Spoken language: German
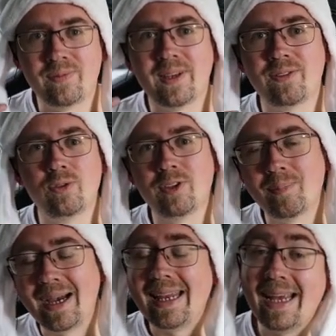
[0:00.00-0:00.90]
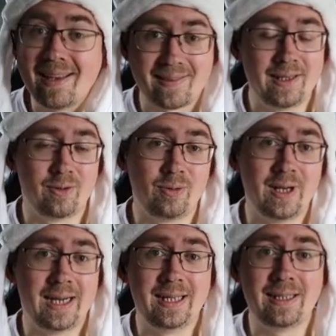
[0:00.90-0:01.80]
was so jetzt meine Ersteindrücke
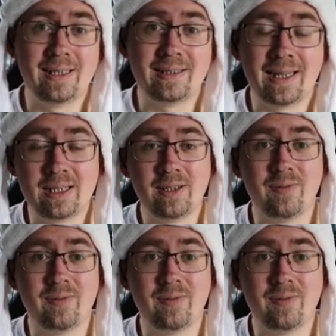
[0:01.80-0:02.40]
angeht, relativ